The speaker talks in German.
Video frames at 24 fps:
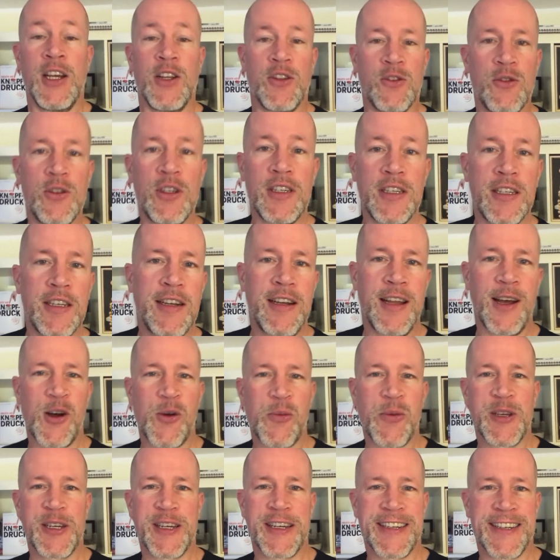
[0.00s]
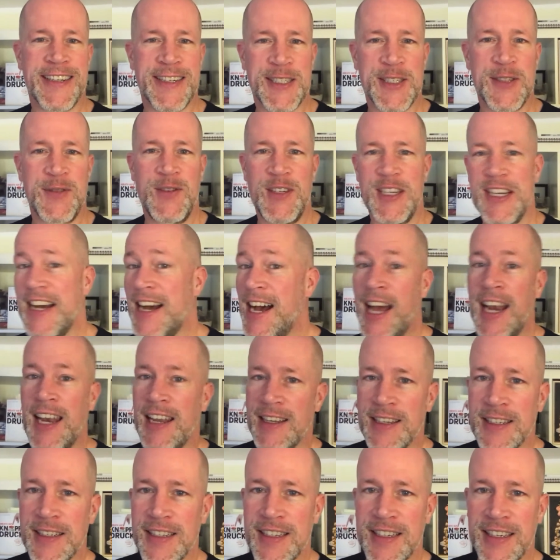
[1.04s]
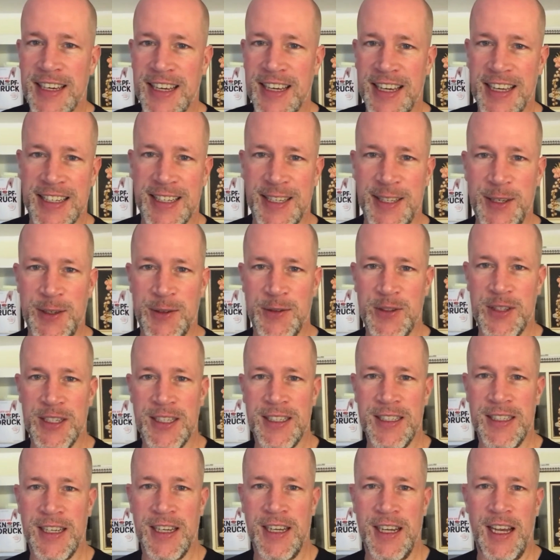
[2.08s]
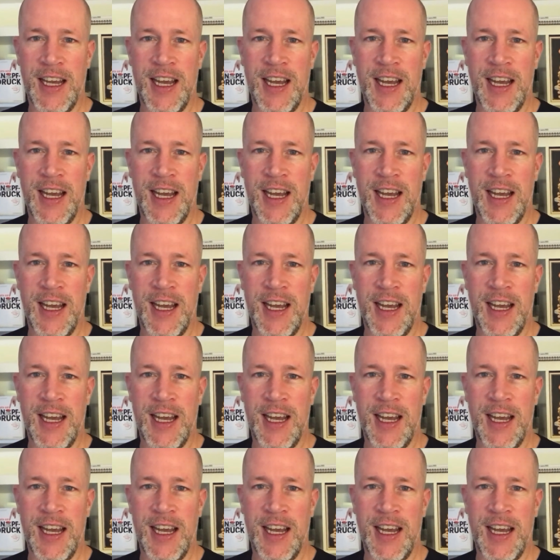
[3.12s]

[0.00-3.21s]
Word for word: Nun, ich glaube ja, dass wir alle kreativ sind,